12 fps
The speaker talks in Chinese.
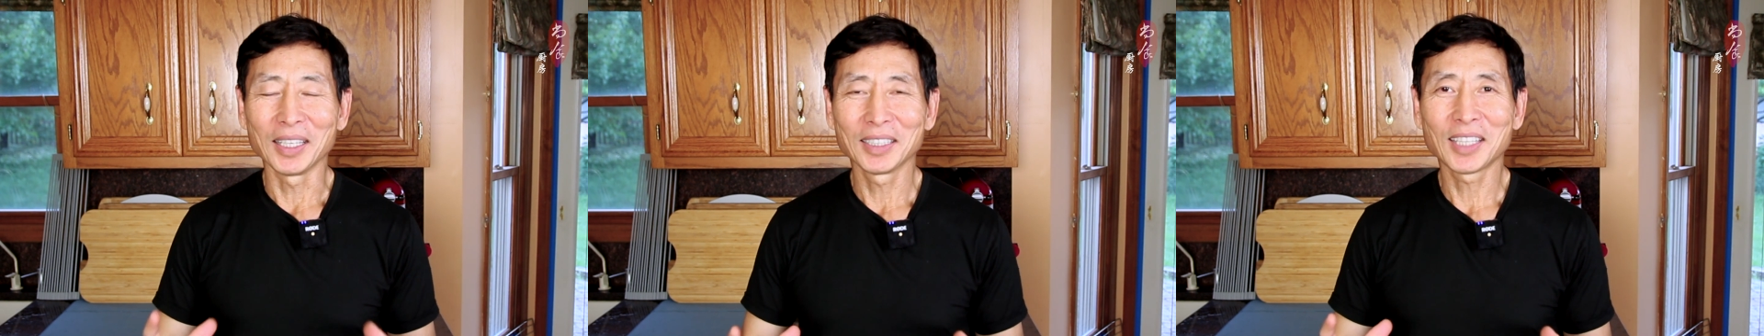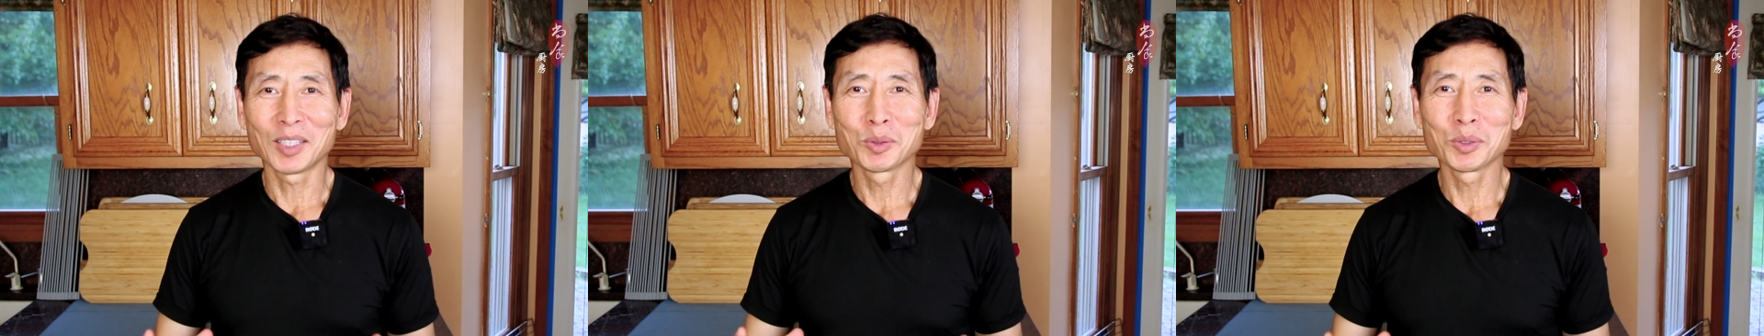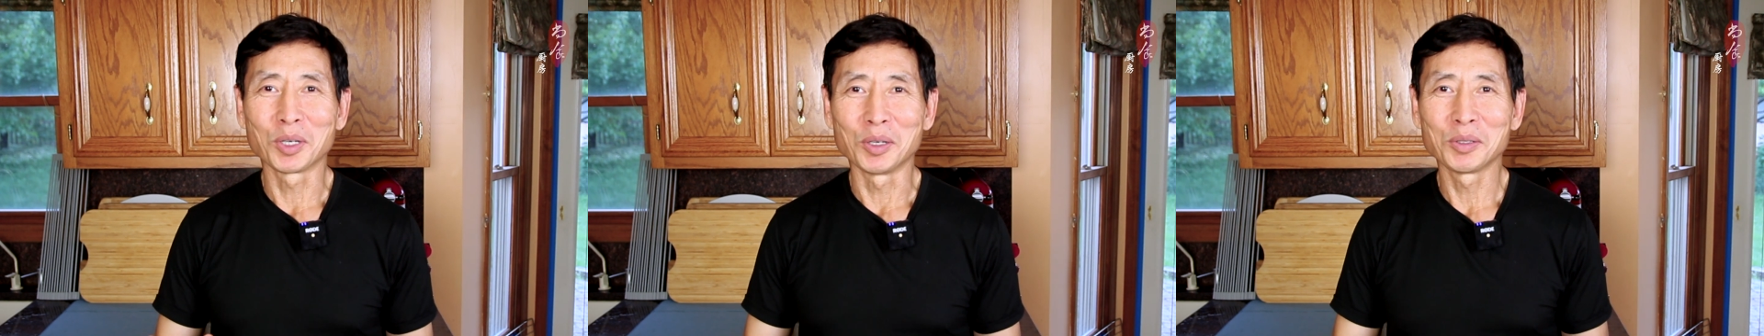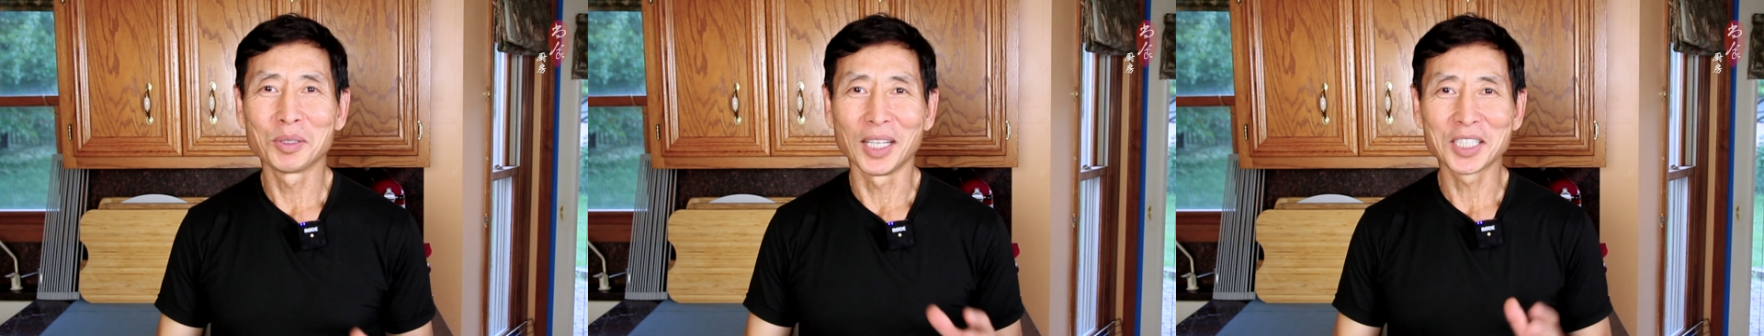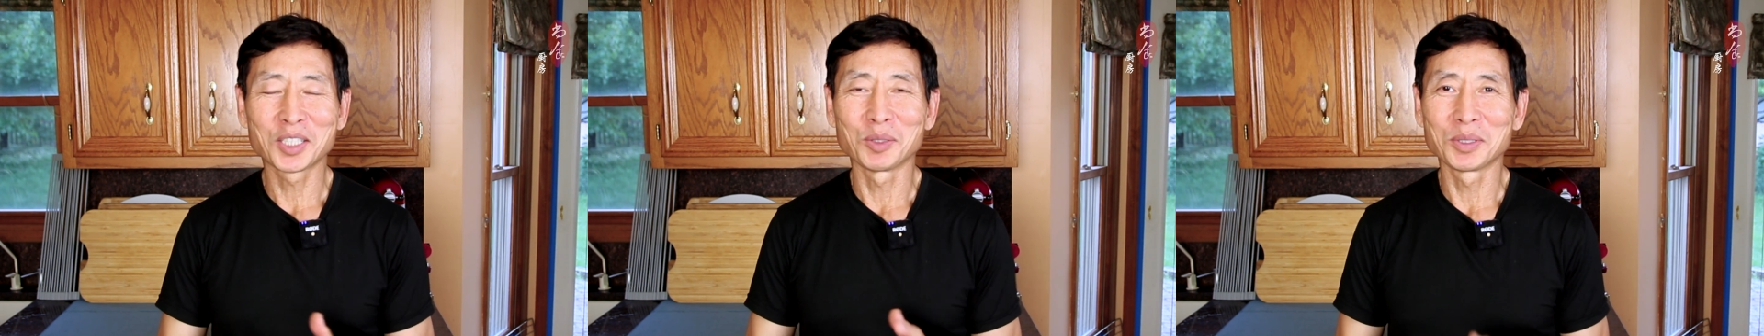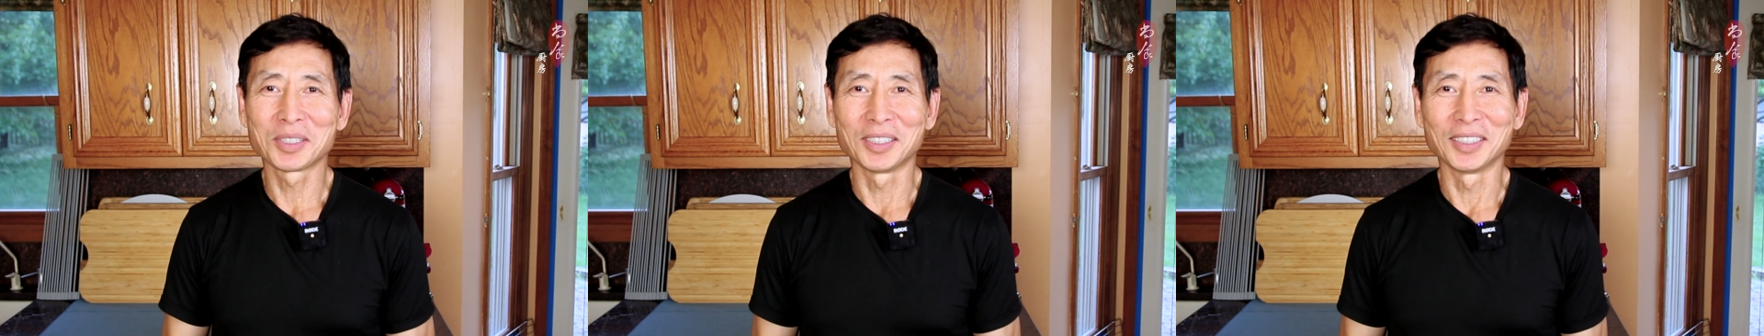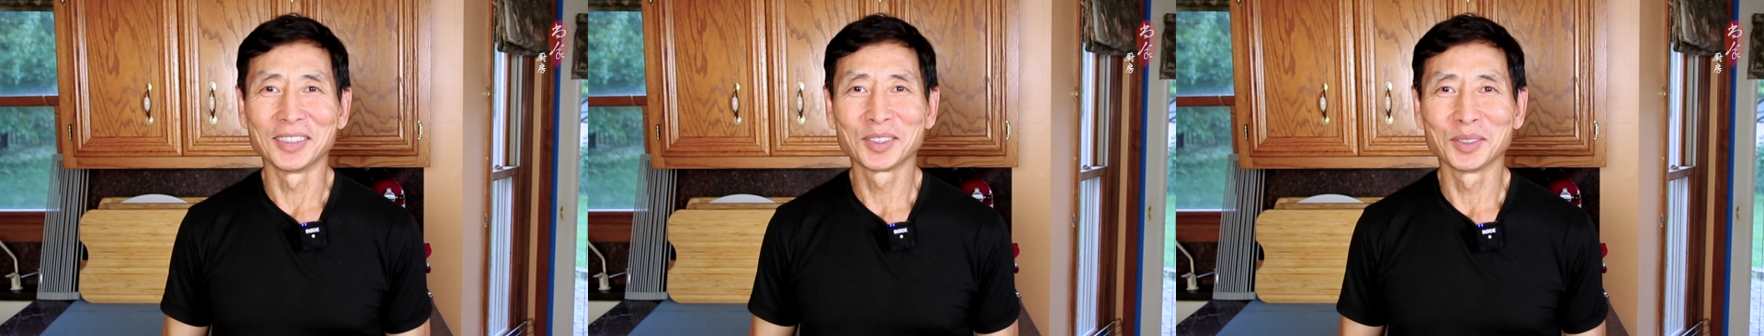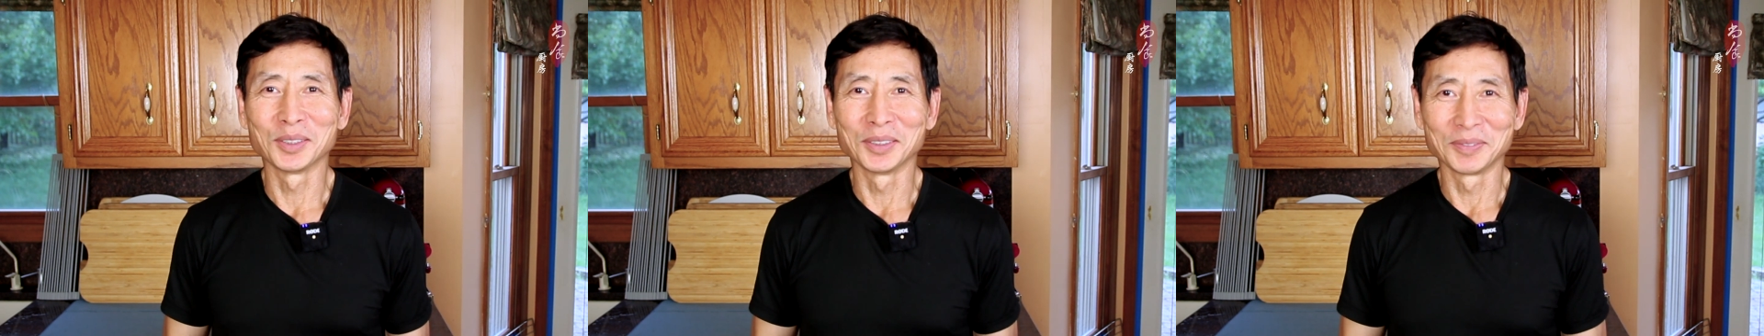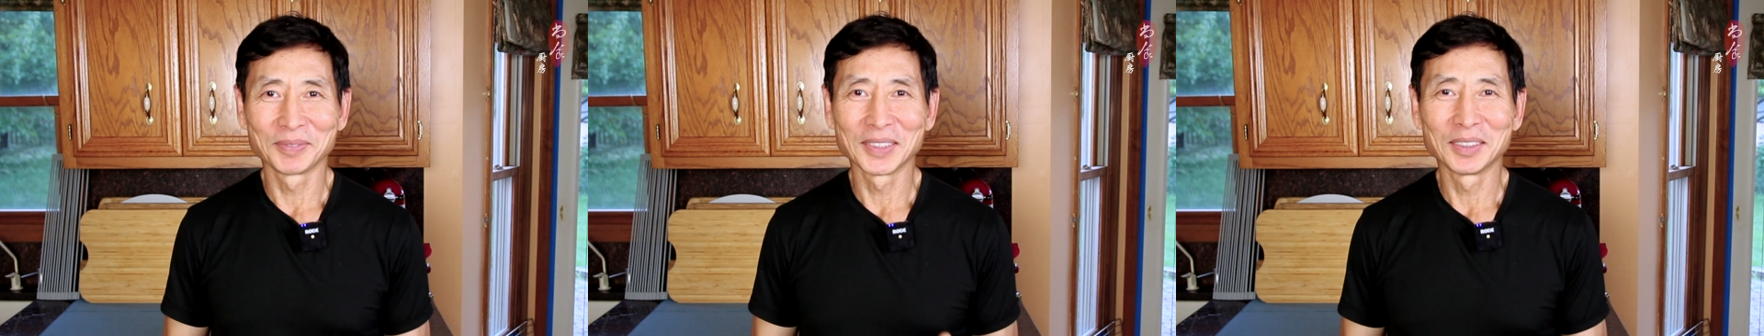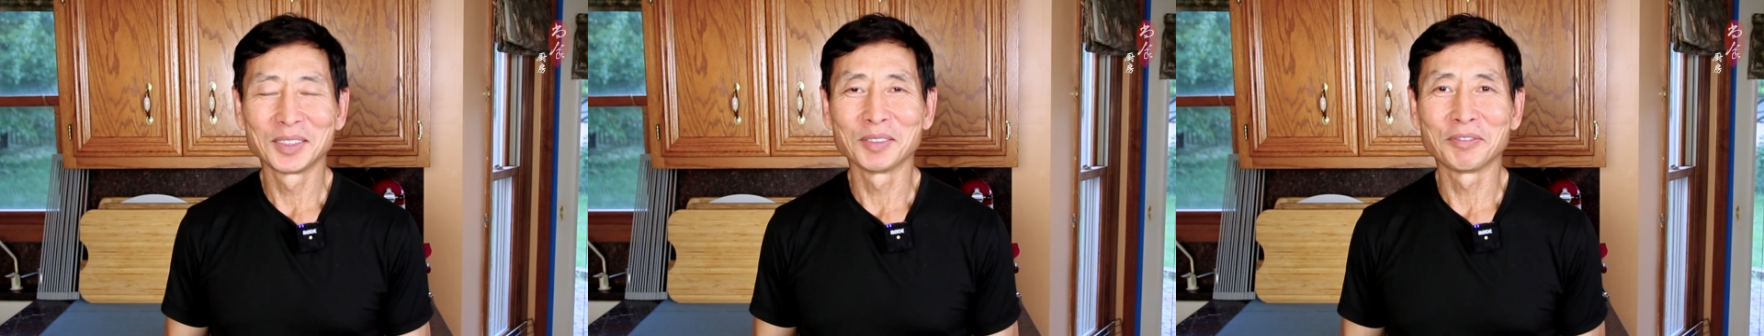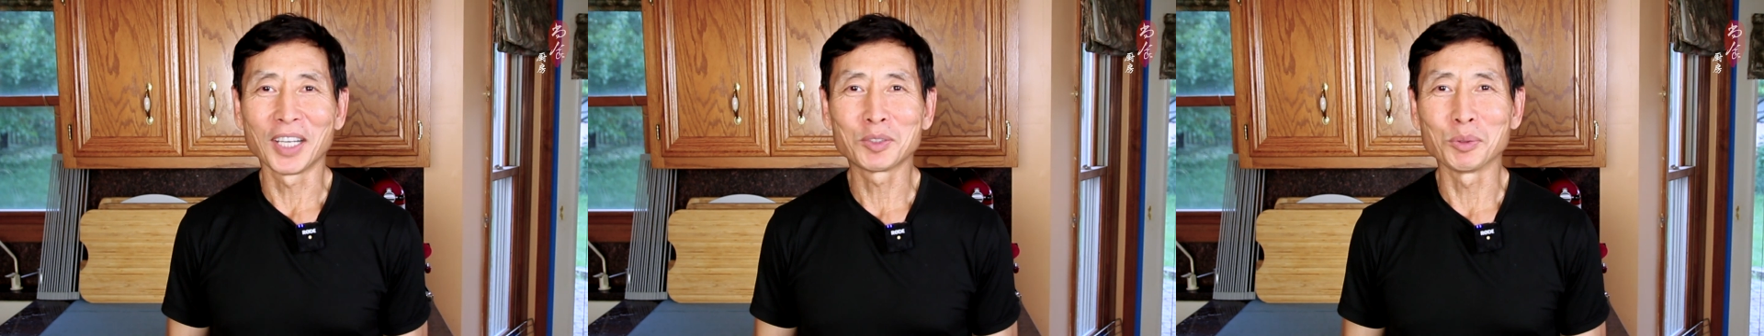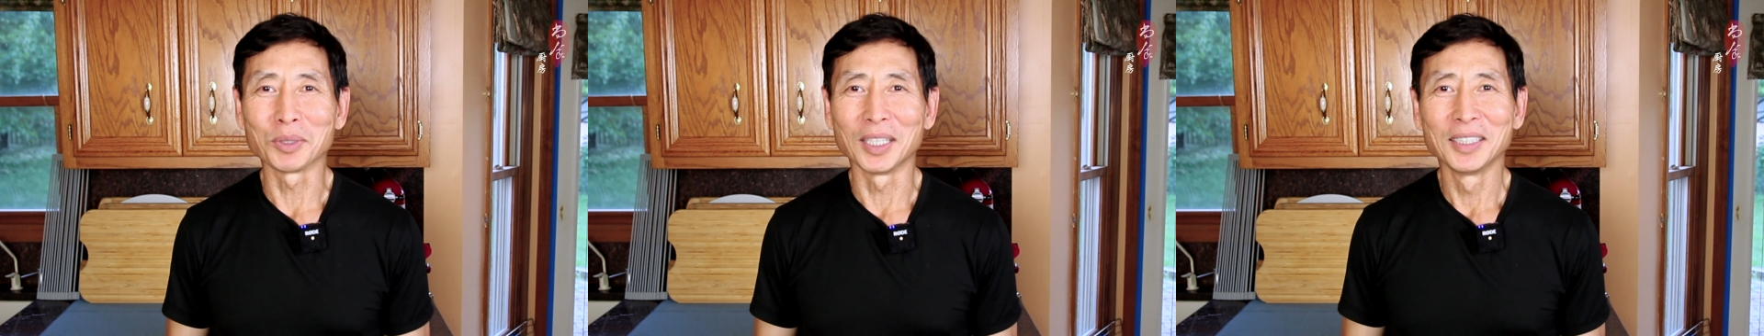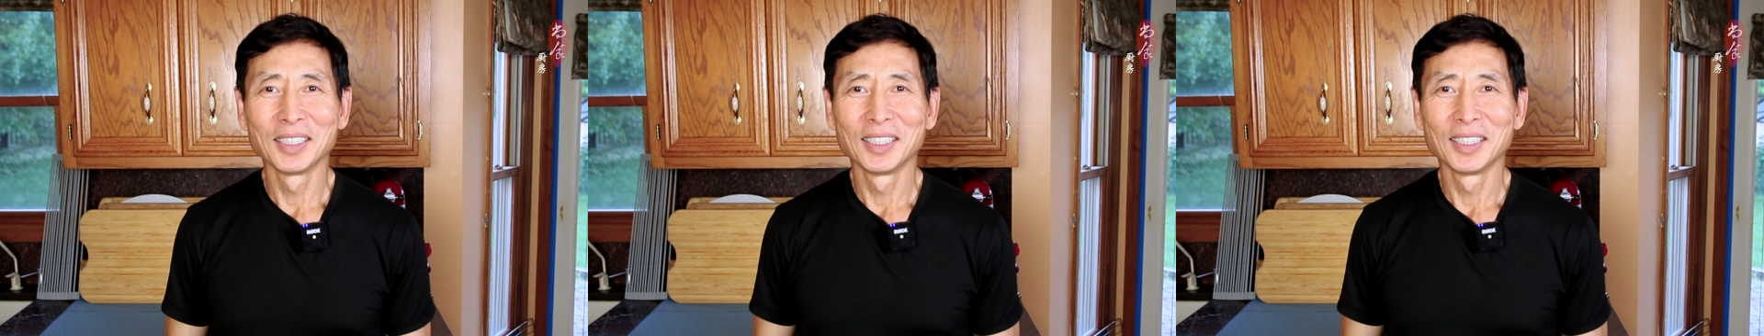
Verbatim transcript: 一个大猪头来收拾，就发怵了。